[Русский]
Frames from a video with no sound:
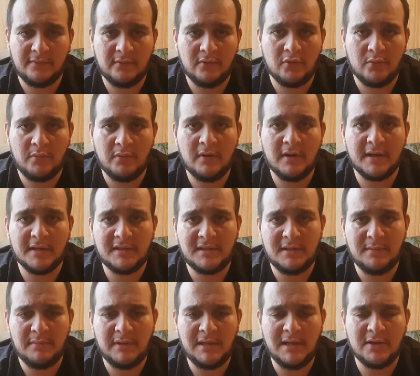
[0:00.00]
грубо говоря,
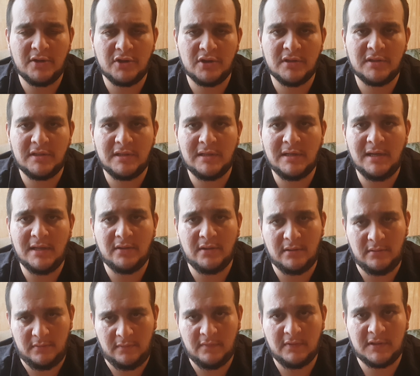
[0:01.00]
7 лет, 6
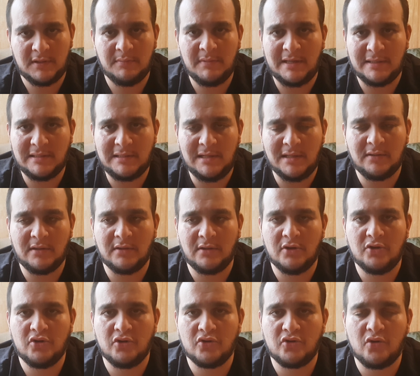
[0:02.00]
лет, 18 лет это
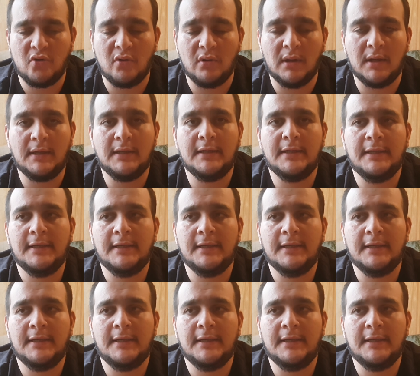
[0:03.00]
еще школа.